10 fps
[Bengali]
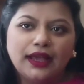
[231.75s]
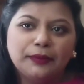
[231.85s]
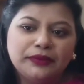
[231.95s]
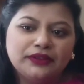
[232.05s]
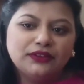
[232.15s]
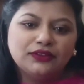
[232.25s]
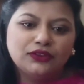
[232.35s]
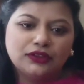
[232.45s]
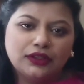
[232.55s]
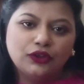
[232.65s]
আমি
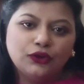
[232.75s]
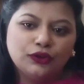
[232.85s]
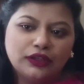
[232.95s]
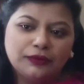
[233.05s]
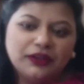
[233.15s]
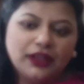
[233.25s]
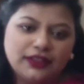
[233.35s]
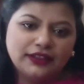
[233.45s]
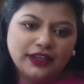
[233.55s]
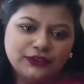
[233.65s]
যখন আমার
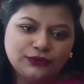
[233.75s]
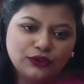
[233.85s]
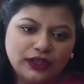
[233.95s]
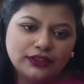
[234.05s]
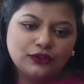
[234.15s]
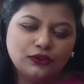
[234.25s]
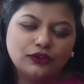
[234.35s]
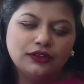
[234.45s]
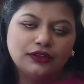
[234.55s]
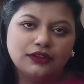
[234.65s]
হাতে টাচ ফোন আসলো
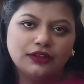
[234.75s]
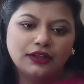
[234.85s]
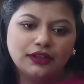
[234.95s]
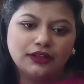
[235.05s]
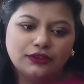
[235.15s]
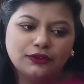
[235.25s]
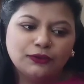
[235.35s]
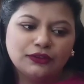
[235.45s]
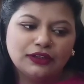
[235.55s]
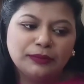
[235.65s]

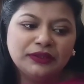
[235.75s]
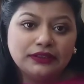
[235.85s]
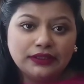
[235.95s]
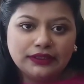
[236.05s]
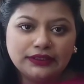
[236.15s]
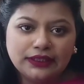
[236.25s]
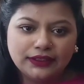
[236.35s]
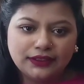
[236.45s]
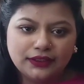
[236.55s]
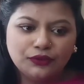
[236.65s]
তখন আমি যেতে
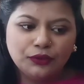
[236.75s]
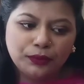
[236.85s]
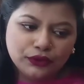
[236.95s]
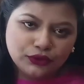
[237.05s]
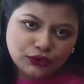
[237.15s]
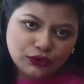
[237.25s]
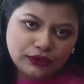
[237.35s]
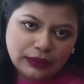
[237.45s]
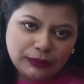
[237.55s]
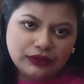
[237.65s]
সাজতে খুব পছন্দ
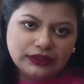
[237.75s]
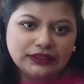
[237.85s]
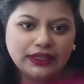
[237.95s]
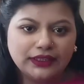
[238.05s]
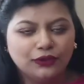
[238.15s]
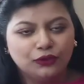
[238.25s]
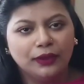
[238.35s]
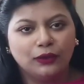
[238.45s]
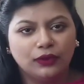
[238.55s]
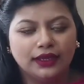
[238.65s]
করি এবং কি সাজাইতেও
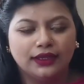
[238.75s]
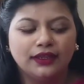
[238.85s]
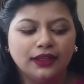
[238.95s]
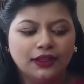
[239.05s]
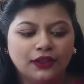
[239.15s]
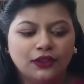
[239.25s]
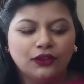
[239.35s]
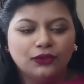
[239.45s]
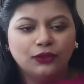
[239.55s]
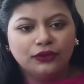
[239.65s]
ভালো লাগে
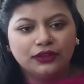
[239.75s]
তখন